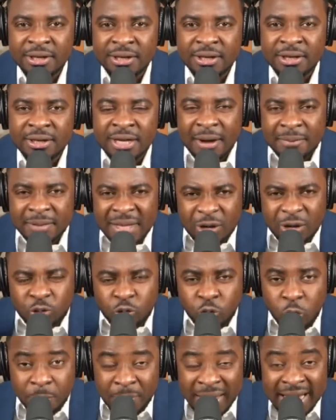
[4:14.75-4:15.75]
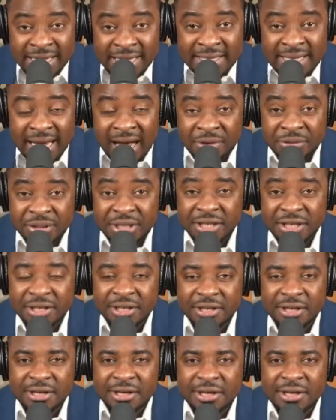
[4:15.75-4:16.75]
Dans un gros pays ça oui.
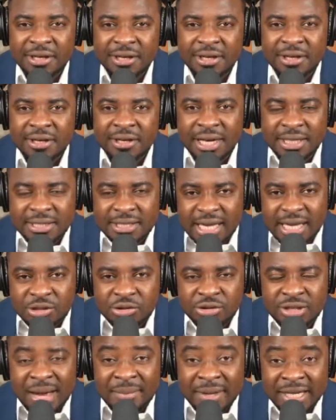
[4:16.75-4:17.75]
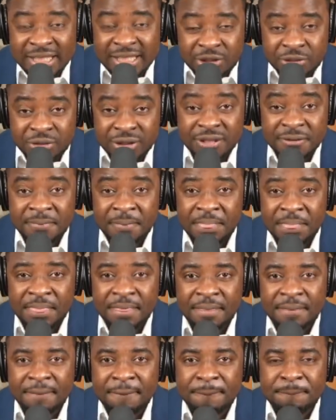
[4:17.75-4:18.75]
Les États-Unis d'Amérique oui.
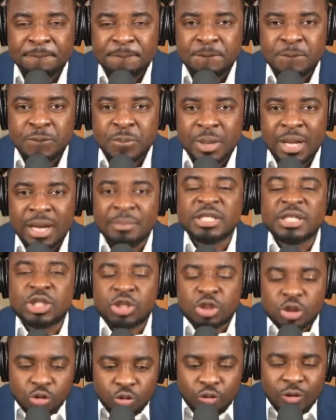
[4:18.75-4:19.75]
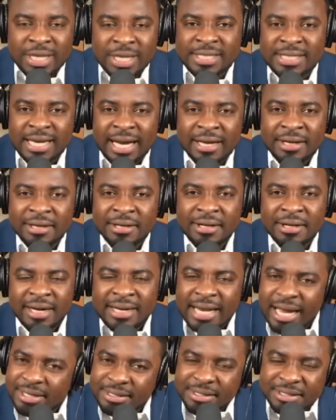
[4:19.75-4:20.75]
Mais si où est ça en
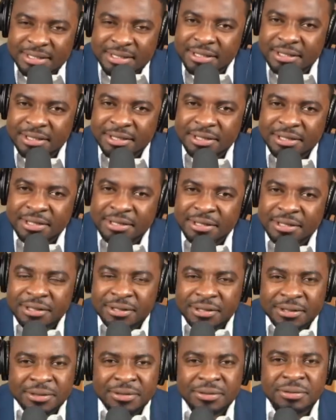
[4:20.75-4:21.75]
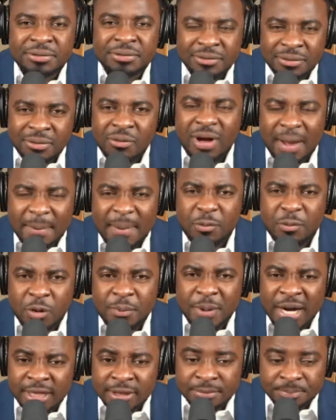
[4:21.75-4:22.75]
Haïti Ou capable de
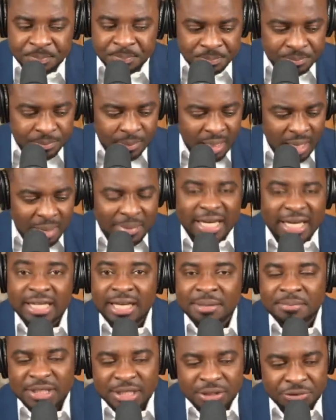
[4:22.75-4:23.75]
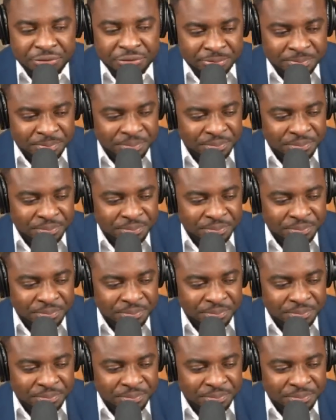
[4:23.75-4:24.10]
comprendre Mais eh qui te me dit nous